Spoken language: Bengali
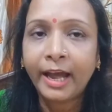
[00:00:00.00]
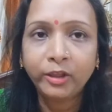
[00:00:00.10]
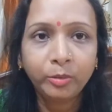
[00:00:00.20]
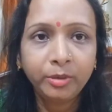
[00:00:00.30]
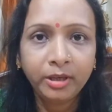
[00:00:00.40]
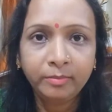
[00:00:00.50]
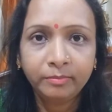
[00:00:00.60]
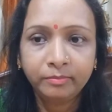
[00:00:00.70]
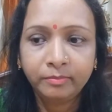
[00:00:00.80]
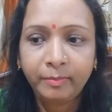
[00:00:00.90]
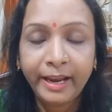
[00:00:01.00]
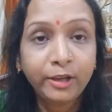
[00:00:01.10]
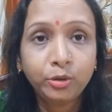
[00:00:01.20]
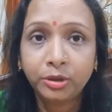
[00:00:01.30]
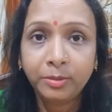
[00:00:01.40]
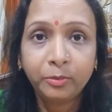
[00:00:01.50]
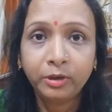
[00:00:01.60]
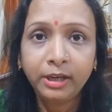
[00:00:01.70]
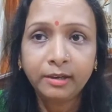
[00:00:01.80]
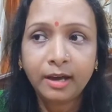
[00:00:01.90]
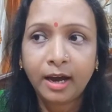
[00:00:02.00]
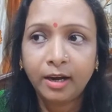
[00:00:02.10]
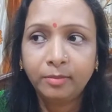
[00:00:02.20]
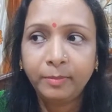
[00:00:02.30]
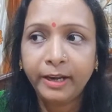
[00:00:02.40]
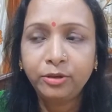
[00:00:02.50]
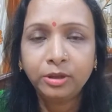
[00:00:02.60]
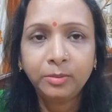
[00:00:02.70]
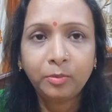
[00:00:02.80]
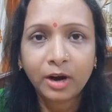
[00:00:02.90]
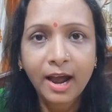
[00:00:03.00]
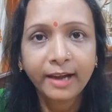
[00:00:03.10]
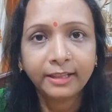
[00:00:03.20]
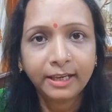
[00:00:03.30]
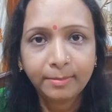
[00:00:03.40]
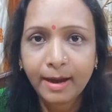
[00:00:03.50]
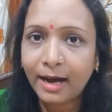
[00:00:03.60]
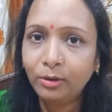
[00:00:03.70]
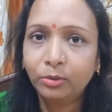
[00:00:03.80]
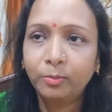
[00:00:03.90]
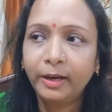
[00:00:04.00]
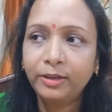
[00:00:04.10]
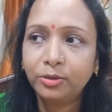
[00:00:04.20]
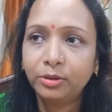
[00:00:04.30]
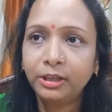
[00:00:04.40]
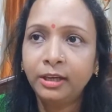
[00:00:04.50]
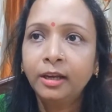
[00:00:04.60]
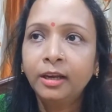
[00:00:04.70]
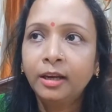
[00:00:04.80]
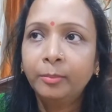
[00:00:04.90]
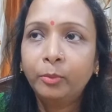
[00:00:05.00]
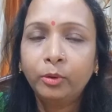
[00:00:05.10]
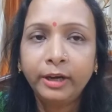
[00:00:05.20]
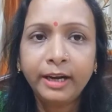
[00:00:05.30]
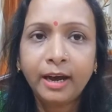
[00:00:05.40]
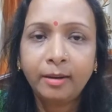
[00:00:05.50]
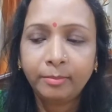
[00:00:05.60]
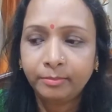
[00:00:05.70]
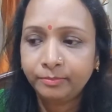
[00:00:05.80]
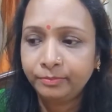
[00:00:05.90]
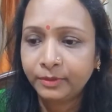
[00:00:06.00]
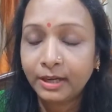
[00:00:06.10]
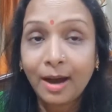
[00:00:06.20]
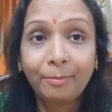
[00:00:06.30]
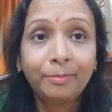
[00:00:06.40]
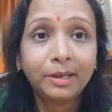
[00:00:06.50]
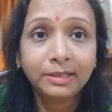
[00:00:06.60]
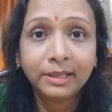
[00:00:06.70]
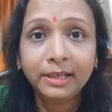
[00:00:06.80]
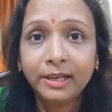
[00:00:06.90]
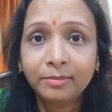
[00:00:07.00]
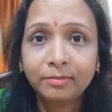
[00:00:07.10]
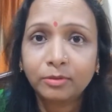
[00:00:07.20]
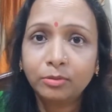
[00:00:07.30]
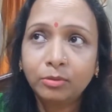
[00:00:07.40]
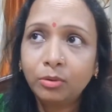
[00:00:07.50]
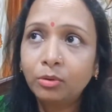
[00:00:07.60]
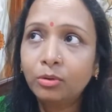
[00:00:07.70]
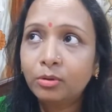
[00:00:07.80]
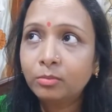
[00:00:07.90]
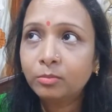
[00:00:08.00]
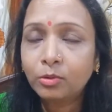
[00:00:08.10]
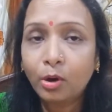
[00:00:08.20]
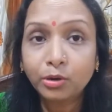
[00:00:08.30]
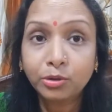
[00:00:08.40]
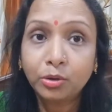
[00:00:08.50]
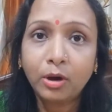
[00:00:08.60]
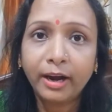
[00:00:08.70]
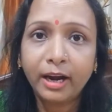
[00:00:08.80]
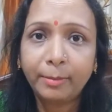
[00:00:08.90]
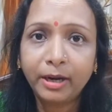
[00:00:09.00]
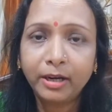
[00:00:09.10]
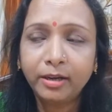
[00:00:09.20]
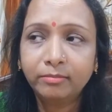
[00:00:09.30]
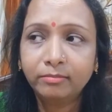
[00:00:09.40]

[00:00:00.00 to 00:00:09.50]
একদমই প্লেন চটি পরি আর প্লেন চটি পরা একদিকে ভালো প্লেন চটি পরলে না কাপ মাসেলের কোনো কষ্ট হয় না মানে